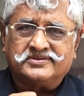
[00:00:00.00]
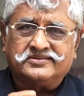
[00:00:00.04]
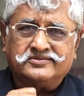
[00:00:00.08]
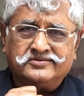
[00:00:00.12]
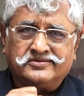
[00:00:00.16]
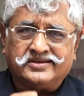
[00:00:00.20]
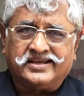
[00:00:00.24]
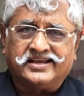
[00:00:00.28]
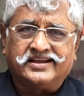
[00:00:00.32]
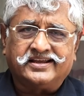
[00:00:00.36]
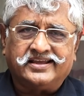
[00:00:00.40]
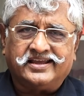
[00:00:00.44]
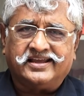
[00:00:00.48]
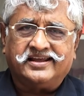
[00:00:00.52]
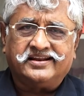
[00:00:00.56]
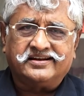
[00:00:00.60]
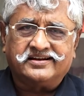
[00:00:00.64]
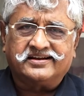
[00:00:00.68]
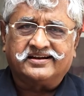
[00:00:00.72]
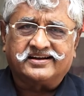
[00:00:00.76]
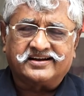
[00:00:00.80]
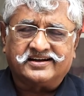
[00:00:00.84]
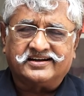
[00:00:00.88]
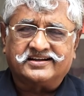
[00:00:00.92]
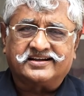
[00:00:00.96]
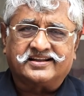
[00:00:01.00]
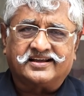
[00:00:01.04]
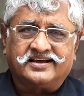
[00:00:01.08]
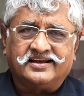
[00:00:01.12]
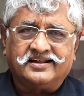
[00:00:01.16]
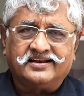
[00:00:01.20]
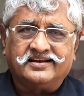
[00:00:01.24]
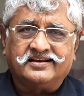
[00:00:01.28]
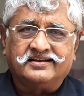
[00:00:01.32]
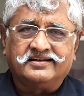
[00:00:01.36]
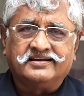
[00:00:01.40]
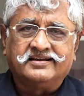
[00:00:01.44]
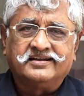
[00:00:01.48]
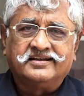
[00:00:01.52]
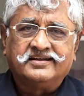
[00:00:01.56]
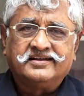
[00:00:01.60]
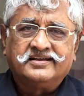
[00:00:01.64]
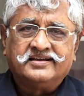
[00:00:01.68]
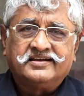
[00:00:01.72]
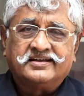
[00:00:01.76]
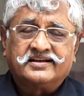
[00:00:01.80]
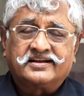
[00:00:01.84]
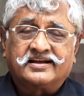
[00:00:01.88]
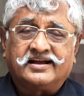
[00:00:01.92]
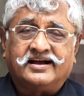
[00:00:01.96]
சிது எங்கே என்று கேட்டால்
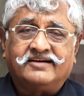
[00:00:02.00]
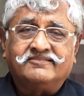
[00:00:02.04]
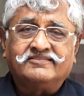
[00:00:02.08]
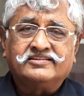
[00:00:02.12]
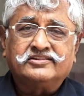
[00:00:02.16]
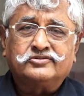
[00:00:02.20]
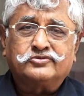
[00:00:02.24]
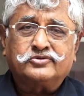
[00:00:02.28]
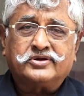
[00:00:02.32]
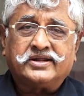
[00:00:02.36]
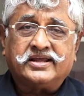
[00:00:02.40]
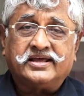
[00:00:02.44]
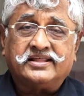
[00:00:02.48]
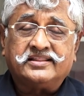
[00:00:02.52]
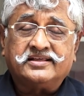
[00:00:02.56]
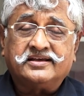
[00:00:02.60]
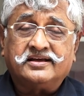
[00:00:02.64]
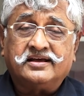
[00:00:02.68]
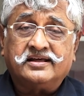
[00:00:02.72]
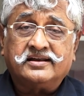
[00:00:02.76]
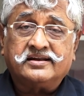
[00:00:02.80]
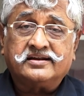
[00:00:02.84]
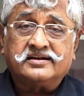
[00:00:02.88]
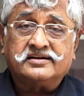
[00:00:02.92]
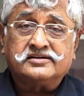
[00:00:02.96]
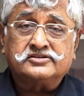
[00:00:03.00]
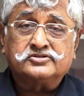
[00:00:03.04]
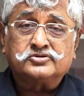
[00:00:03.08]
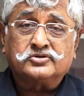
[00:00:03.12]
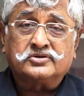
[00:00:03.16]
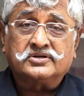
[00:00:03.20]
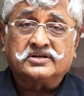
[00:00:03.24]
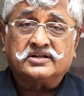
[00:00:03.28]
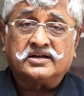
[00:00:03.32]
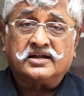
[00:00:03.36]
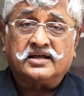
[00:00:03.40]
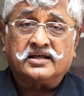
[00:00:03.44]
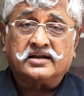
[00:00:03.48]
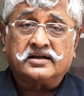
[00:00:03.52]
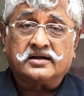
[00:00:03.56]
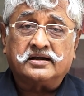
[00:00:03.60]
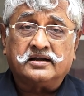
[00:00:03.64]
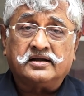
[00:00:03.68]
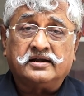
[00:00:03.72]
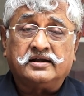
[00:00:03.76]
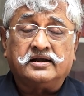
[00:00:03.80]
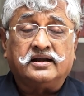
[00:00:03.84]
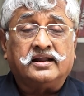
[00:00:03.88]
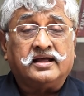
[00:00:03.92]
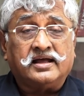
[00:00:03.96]
காவல்துறை அதிகாரிகள்
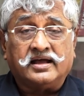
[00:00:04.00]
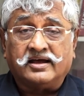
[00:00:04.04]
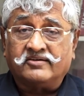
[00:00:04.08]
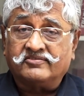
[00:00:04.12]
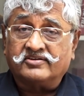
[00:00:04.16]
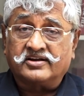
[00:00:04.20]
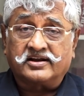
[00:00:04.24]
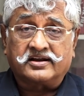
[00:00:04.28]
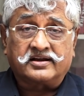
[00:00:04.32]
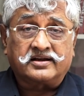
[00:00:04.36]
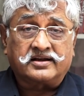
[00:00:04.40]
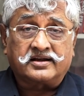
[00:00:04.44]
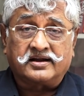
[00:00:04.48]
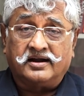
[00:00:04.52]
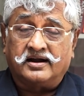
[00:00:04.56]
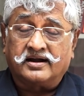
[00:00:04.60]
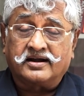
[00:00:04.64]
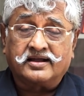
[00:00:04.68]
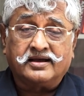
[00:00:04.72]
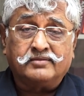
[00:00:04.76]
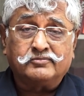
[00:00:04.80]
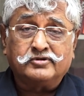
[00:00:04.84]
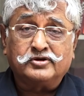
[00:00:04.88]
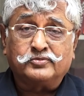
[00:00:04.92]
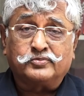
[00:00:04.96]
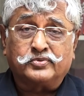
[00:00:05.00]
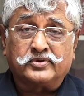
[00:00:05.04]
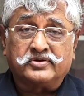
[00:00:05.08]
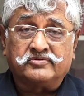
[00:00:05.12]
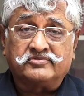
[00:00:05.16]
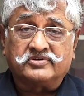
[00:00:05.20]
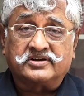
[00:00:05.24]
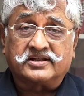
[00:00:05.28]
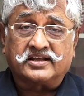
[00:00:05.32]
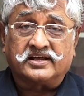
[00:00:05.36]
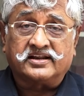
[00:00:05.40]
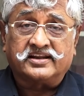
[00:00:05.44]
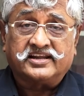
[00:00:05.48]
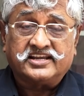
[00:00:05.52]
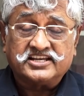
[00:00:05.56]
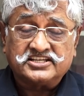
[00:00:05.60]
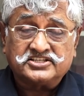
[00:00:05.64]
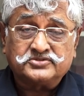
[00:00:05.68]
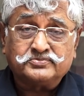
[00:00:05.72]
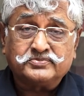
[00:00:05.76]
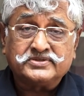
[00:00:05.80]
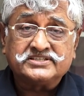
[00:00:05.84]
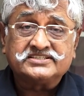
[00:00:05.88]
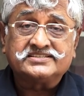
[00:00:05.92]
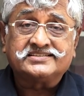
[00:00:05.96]
சொல்கிறார்கள் அவர் காணாமல் போய்விட்டார்
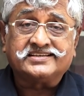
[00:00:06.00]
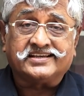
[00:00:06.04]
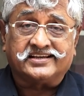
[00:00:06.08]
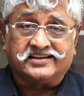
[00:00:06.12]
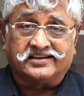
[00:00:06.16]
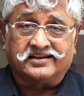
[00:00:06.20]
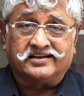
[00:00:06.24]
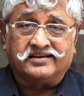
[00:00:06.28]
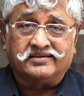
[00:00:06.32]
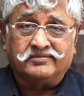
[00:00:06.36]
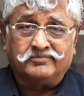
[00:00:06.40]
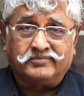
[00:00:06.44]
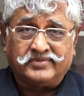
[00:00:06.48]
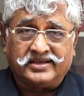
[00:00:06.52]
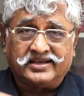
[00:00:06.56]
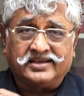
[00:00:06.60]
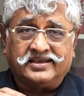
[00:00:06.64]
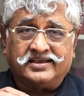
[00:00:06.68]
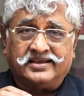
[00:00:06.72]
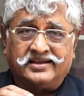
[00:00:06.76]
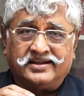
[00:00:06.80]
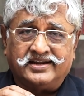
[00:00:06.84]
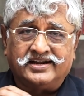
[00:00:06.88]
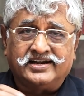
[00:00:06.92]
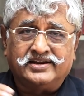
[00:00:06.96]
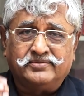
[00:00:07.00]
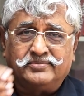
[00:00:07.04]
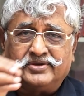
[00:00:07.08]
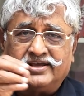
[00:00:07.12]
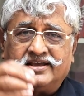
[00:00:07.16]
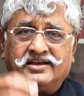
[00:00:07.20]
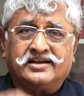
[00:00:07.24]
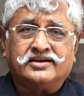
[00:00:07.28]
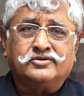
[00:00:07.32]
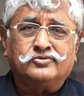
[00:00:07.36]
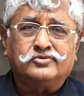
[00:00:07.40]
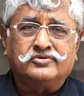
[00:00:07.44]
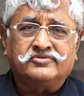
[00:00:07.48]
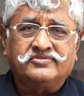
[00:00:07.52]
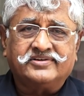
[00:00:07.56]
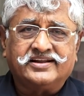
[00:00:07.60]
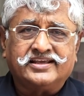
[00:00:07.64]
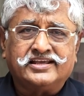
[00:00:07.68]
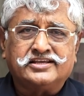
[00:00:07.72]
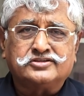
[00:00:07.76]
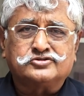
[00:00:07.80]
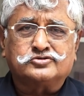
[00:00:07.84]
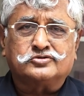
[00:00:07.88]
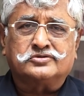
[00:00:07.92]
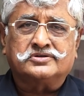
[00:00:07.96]
இஸ் மிஸ்ஸிங் மிக எளிமையாக ஒரு
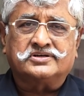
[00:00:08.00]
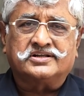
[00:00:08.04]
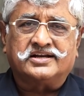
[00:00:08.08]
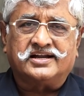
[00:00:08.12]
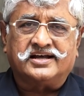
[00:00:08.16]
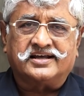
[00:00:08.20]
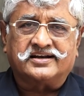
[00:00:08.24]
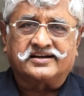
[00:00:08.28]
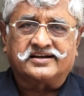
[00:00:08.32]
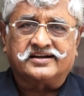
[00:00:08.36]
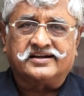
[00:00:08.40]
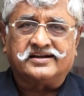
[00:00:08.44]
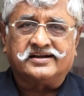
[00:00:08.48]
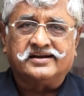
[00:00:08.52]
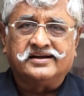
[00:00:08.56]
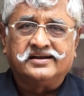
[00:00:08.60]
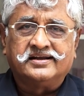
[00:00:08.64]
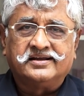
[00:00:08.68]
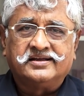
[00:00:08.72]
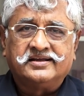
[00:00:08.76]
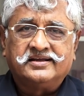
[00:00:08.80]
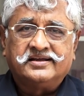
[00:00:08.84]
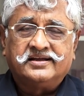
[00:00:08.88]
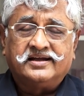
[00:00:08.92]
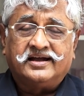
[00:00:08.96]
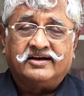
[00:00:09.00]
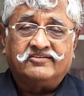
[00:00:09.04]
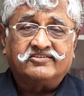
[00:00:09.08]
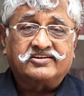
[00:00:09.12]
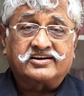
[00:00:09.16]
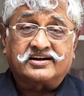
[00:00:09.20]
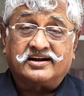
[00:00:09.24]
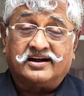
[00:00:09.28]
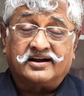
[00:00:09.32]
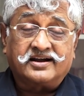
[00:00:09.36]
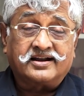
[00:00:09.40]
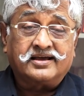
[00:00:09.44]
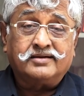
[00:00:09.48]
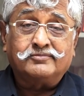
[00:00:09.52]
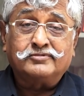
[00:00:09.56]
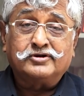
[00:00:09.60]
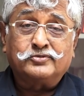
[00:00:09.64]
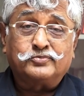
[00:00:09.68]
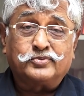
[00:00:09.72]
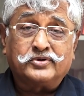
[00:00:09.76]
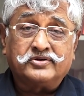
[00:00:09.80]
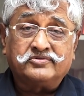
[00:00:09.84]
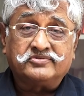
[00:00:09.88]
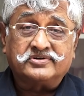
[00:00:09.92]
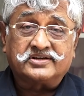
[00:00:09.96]
விடையை சொல்கிறார்கள் அவர்
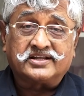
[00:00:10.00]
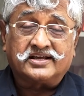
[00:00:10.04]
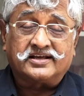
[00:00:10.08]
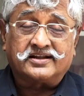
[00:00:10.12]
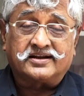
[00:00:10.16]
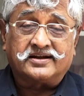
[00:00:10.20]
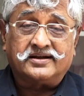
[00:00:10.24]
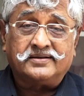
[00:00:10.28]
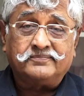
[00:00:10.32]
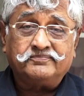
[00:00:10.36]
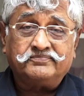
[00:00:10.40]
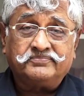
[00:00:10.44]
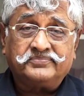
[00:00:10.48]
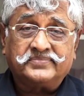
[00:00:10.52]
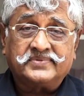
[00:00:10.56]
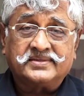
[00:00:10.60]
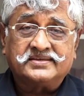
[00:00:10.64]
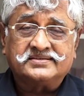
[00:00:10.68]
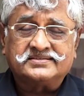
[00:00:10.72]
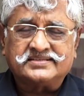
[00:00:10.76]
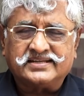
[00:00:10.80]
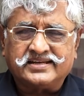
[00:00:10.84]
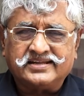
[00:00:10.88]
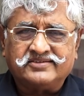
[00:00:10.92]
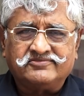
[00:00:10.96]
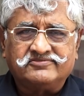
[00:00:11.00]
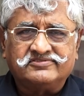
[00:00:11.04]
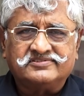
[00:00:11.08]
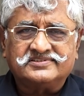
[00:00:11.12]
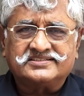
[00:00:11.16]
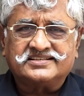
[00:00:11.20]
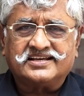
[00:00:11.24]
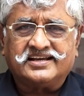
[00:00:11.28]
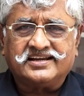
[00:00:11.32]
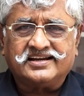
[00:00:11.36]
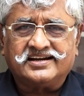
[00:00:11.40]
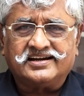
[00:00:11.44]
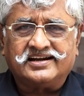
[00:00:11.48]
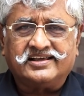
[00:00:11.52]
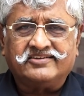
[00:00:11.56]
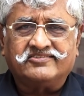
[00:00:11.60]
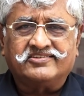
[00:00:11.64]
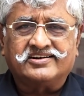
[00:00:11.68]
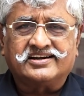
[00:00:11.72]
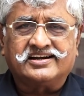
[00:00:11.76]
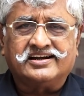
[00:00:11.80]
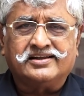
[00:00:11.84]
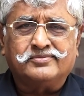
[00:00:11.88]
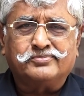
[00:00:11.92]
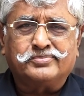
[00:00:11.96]
காணாமல் போய்விட்டாராம் சரி விவசாயிகளை
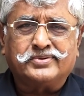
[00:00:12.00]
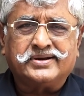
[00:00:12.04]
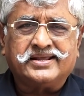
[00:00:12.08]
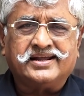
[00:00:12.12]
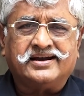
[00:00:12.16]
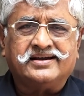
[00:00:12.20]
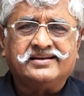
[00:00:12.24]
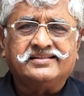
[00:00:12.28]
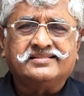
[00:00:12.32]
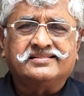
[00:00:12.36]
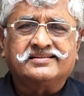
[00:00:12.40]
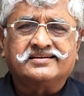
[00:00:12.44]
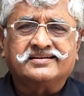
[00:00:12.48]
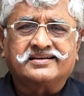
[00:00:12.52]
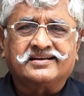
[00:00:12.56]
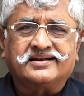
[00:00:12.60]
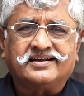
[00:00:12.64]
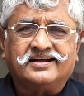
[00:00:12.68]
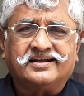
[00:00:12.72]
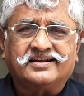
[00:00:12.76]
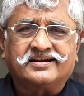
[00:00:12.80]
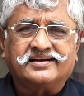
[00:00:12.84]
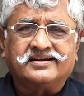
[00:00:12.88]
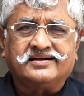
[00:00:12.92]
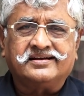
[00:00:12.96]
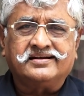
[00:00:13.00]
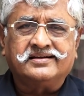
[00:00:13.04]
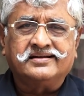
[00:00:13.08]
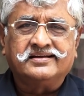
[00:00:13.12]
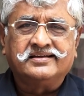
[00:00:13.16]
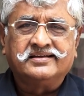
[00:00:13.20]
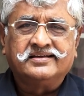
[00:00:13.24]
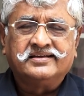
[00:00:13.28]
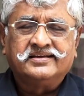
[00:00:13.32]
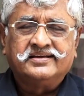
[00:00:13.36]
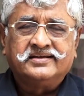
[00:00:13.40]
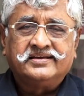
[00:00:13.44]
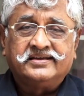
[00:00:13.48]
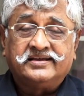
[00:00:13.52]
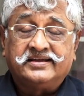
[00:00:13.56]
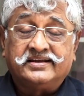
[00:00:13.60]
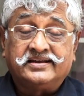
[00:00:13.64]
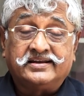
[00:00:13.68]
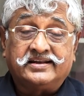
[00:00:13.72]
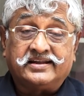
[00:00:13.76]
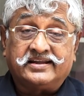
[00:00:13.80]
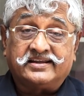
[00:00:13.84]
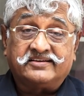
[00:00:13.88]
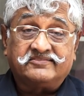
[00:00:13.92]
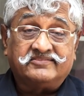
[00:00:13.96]
இவர்கள் எப்படி அடித்திருக்கிறார்கள்
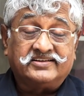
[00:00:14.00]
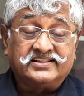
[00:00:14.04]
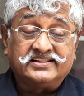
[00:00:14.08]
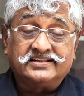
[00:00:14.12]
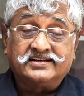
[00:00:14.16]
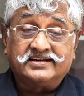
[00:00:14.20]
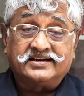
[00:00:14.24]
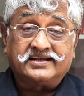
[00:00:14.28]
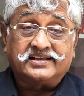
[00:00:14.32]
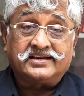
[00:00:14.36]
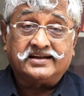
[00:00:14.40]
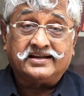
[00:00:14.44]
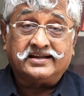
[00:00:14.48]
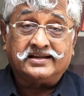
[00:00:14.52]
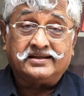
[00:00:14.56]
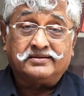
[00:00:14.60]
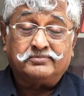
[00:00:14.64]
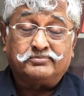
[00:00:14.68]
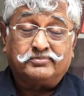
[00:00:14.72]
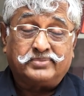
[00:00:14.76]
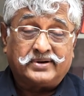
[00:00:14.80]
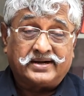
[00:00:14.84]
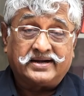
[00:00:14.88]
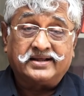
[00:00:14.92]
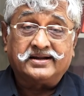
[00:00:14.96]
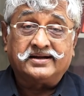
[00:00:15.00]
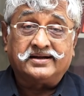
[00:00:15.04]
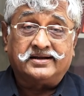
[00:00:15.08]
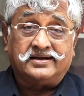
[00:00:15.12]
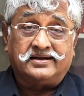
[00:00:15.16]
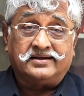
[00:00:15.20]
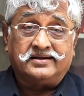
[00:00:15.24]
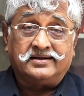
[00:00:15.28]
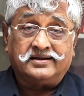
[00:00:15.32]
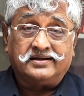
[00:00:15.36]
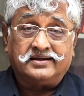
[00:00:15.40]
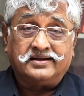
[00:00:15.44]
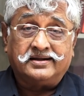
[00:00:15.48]
இன்றைக்கு வந்திருக்கிற படங்கள்